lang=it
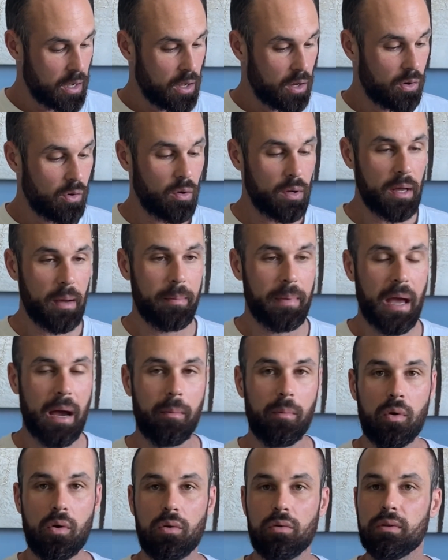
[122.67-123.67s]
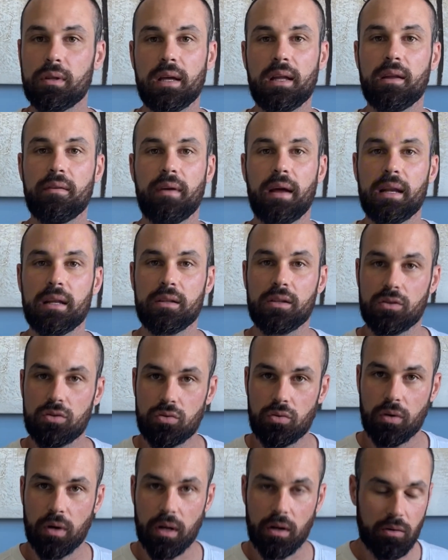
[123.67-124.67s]
Noi abbiamo dei livelli di
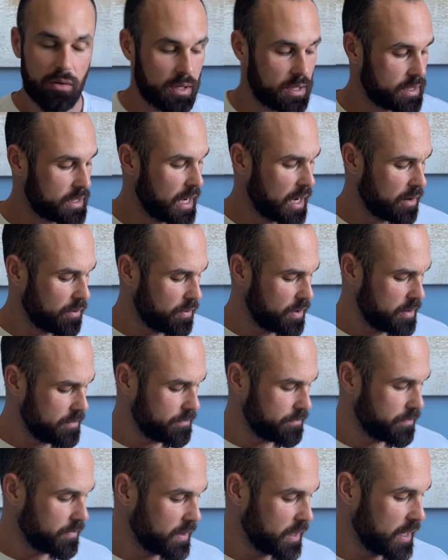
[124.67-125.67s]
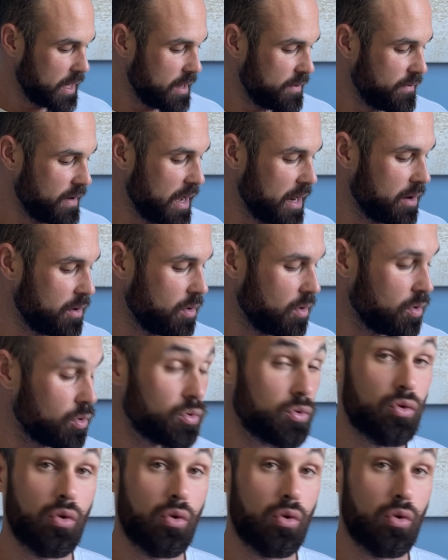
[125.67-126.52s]
zucchero nel sangue che vanno,